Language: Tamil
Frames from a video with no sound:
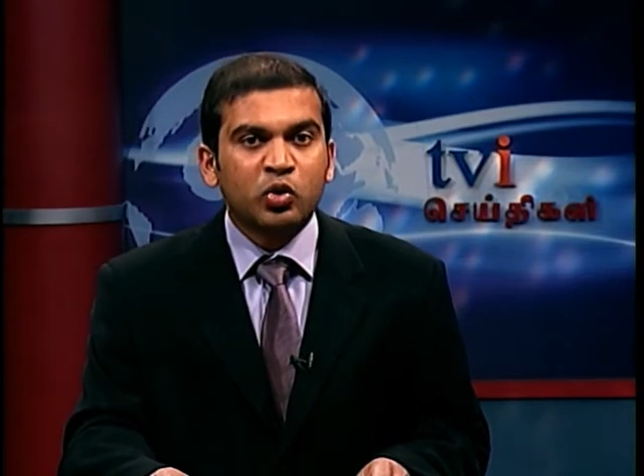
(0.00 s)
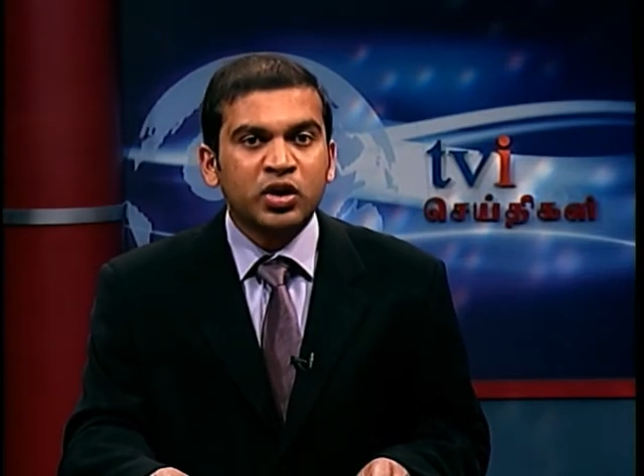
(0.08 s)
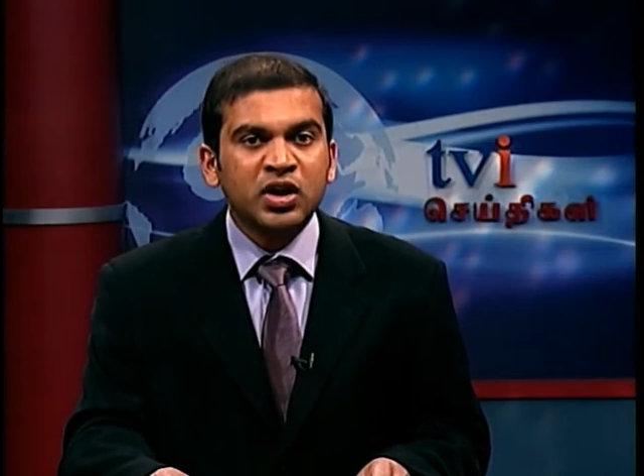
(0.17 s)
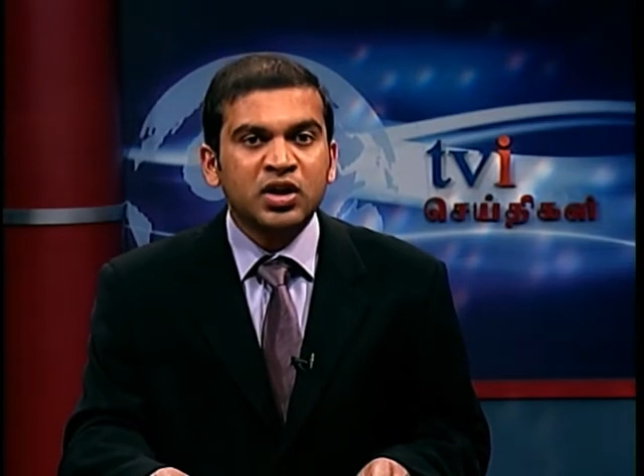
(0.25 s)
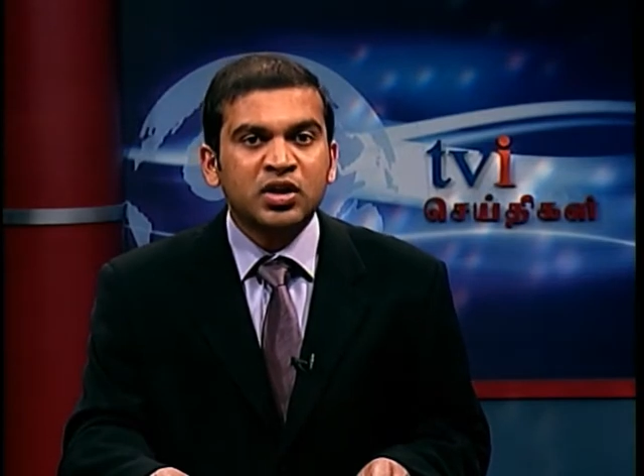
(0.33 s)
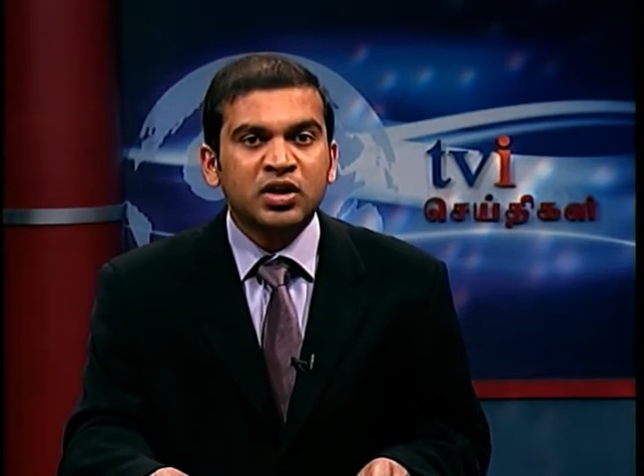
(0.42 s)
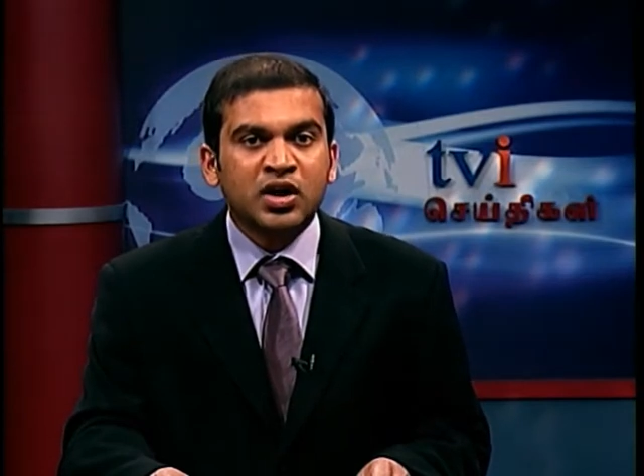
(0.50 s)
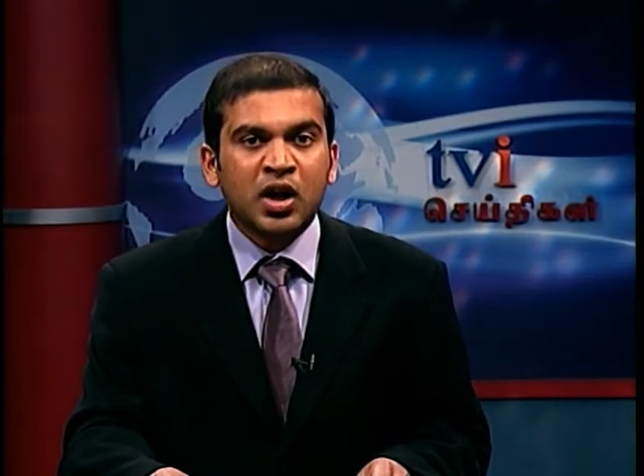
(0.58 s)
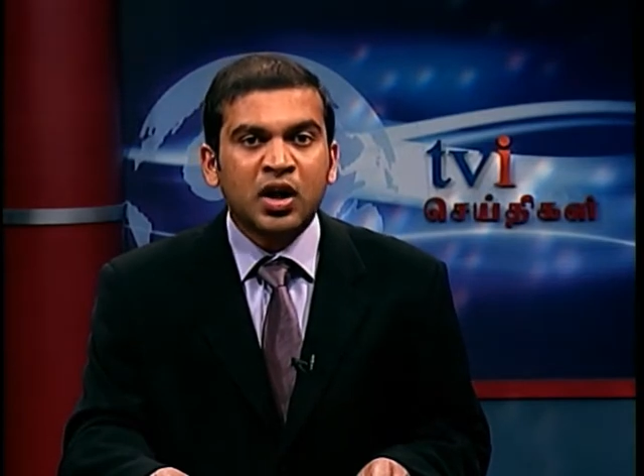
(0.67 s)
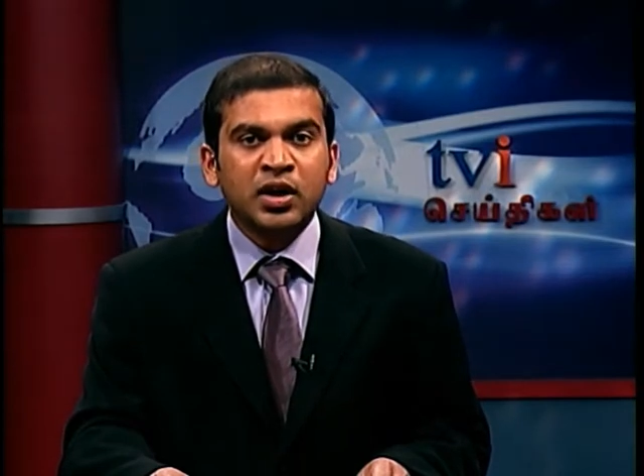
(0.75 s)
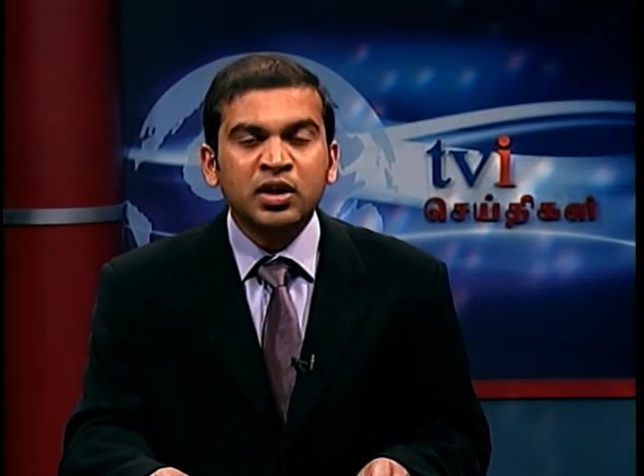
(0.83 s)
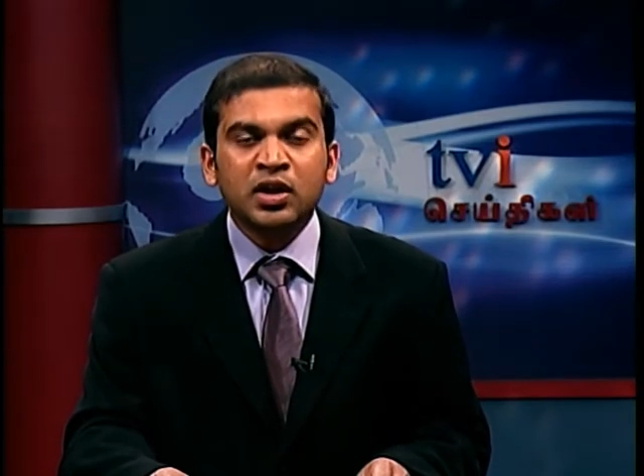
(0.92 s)
மோடி இன்று
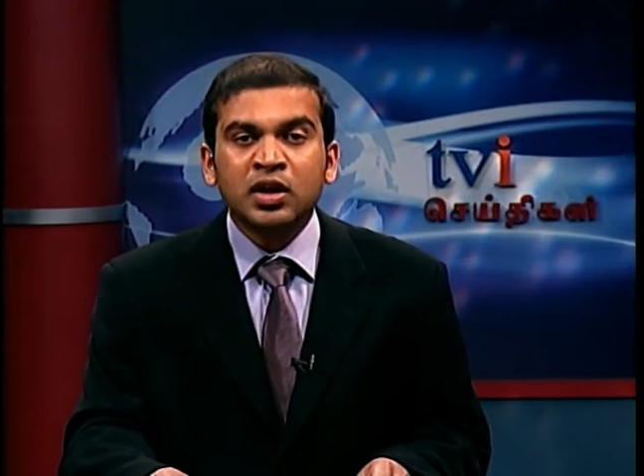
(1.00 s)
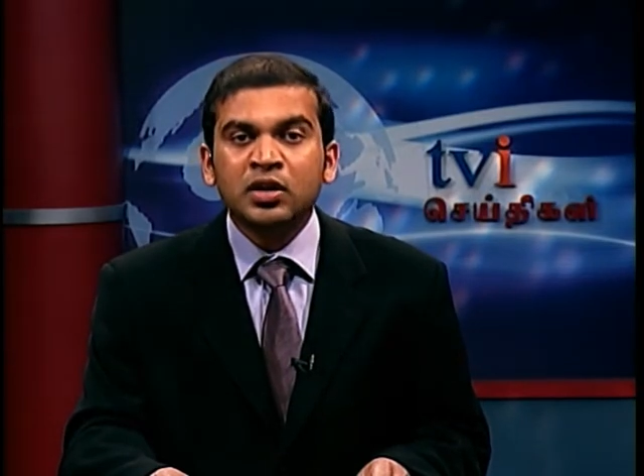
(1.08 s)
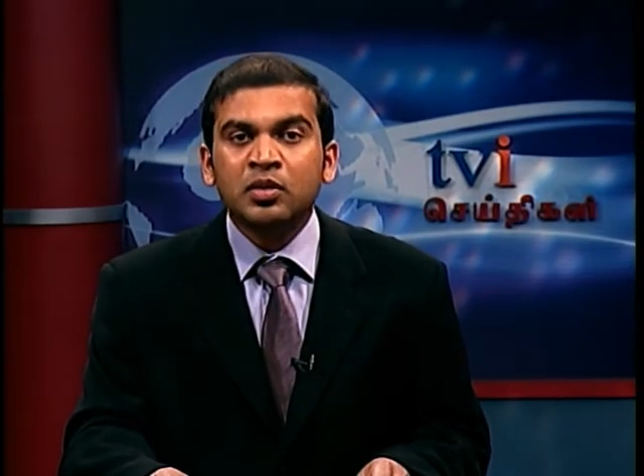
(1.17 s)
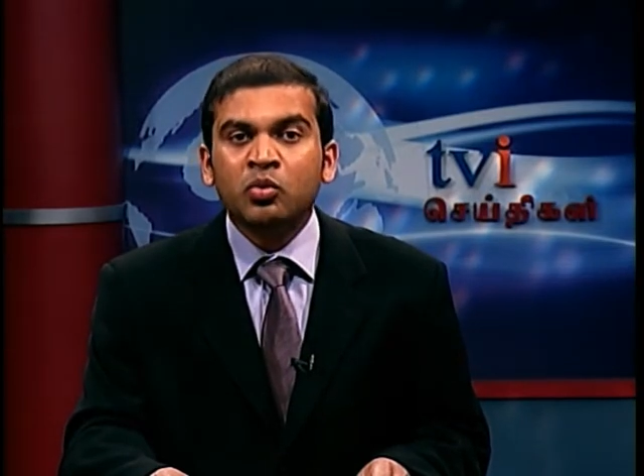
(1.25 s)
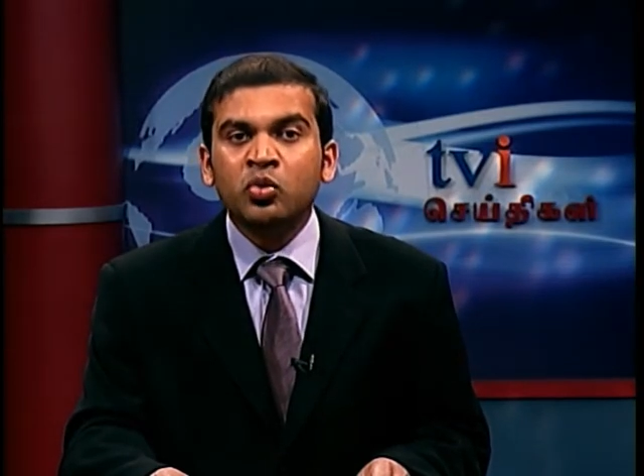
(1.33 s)
காலை தனது